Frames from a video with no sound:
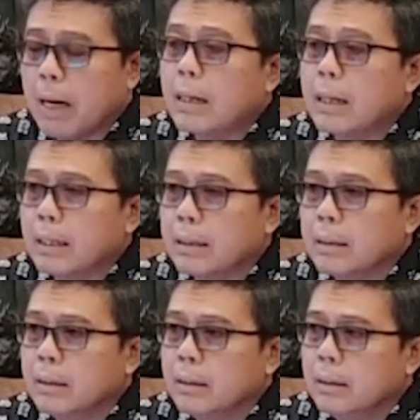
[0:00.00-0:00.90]
makanan.
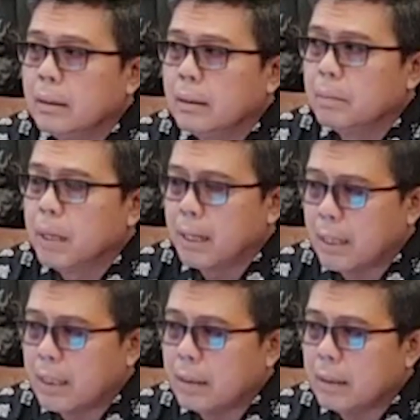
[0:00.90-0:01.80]

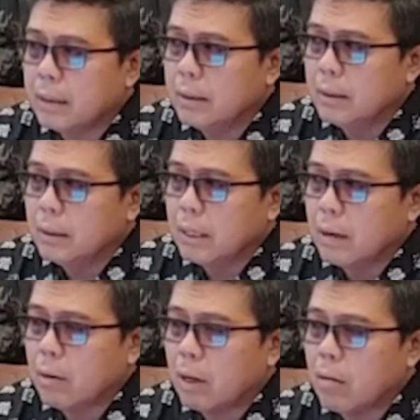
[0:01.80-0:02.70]
Bahkan
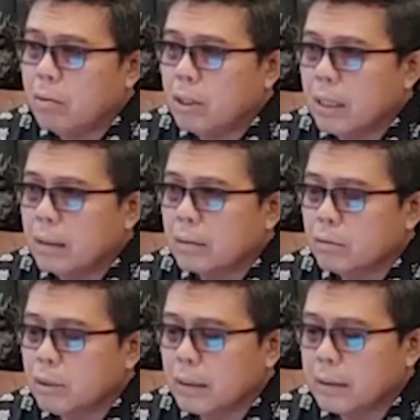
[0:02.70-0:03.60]
lauk-lauk yang
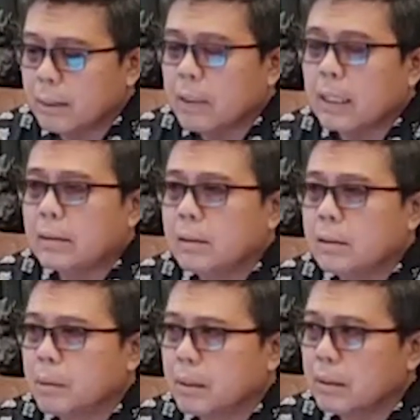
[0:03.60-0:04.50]
sudah siap saji
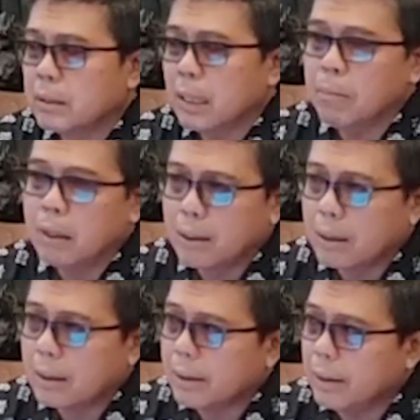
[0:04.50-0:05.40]
seperti sambal
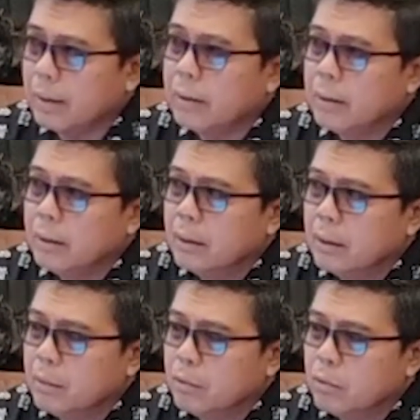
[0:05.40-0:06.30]
kering, hmm.
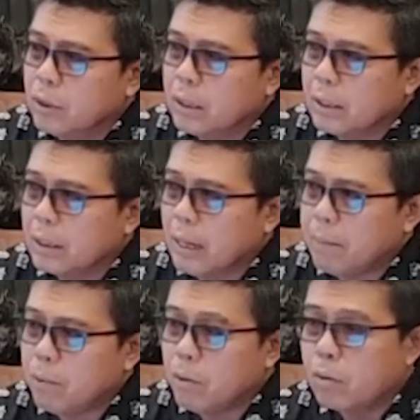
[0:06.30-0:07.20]
kemudian
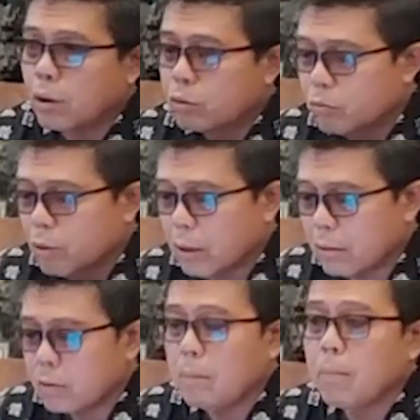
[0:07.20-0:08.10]
abon dan
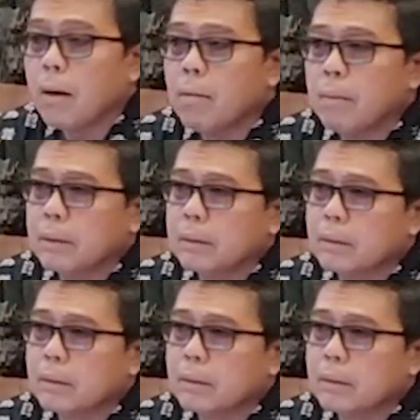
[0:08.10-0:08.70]
semua saya bawa mas.